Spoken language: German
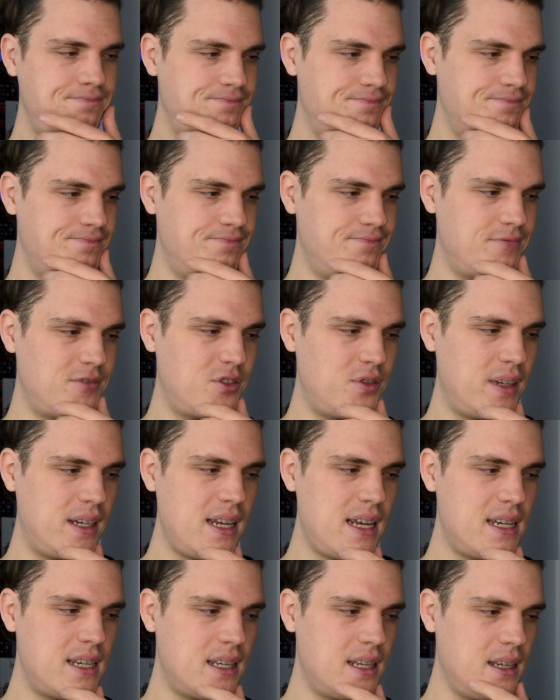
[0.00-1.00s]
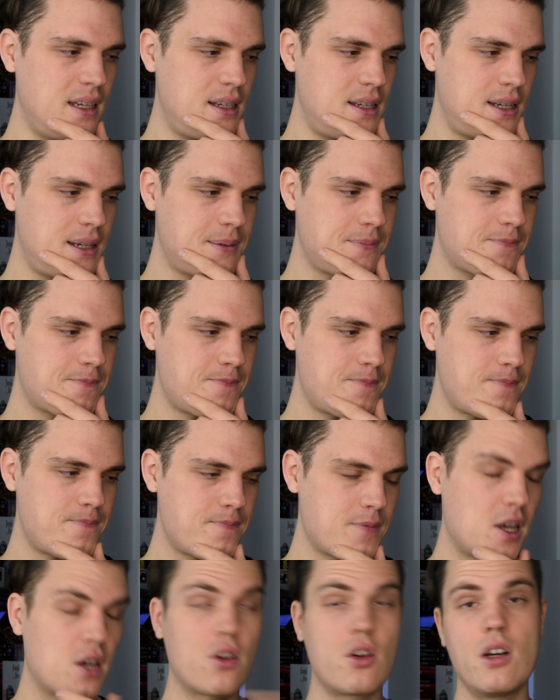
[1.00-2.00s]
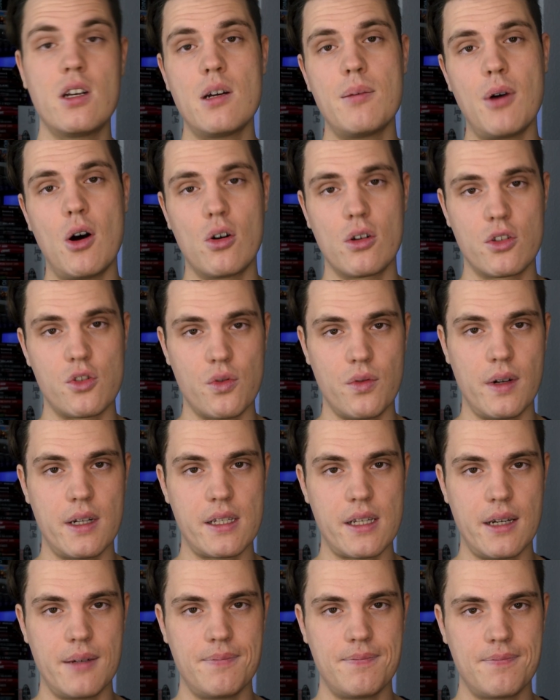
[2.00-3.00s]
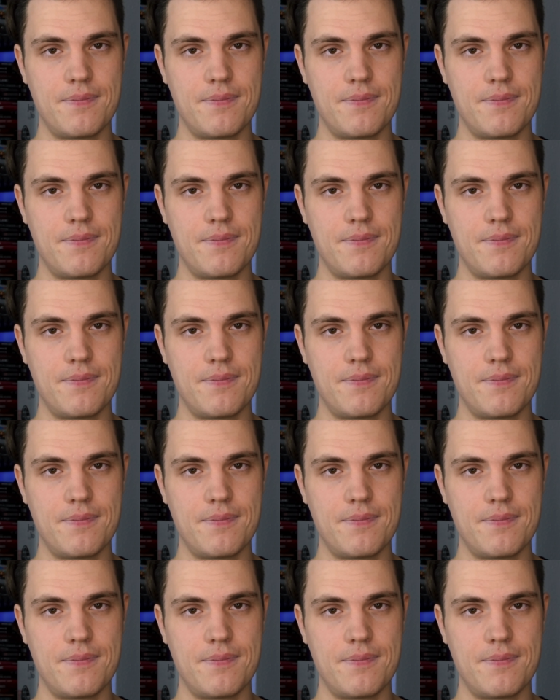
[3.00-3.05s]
Hm, verdächtig. Könnte aber auch ein Zufall sein.